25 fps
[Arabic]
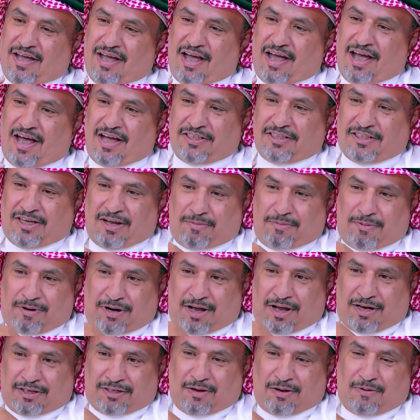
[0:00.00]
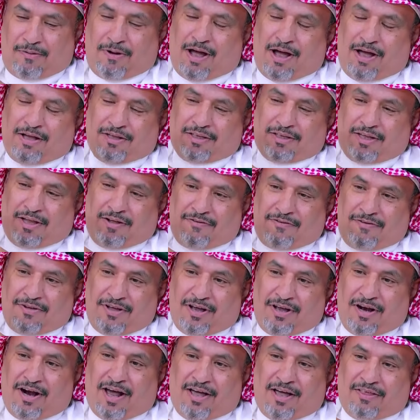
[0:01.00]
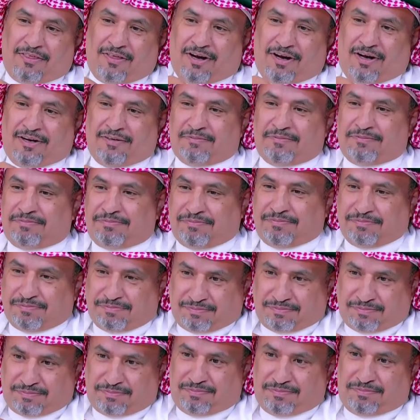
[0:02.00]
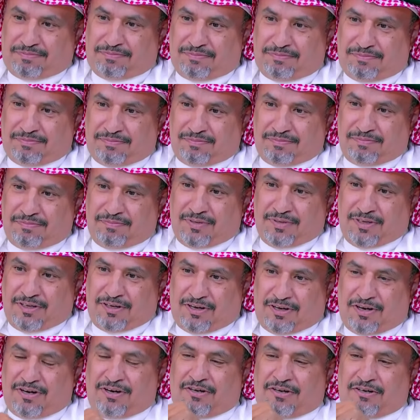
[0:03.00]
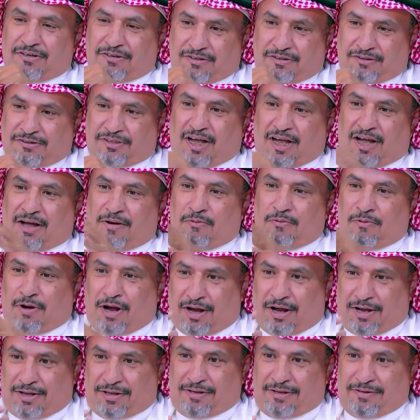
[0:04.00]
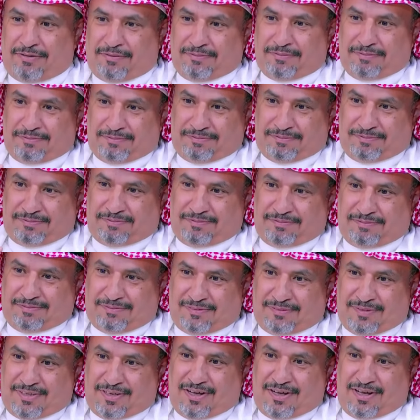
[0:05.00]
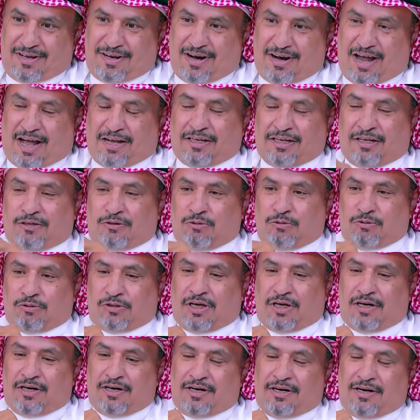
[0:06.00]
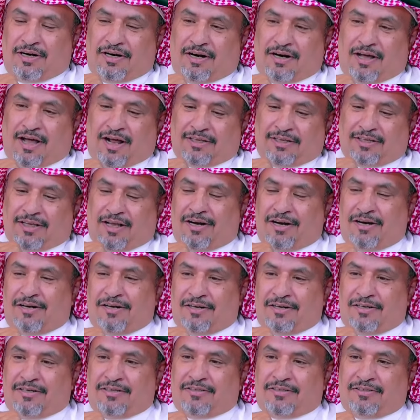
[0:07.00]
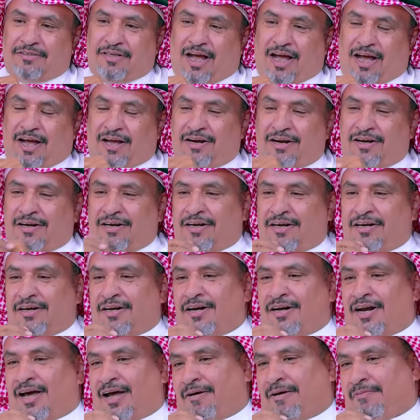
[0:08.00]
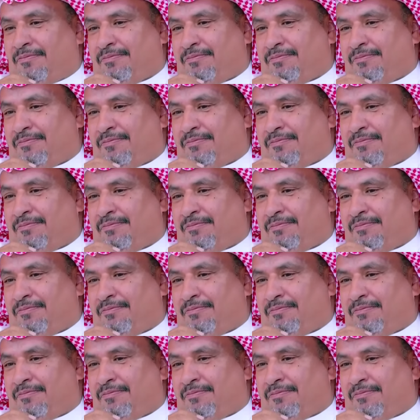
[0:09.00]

اسحب الخلطه واحطها في العضل كانك الطعم واحد عشان توصل الخلطه داخل اللحم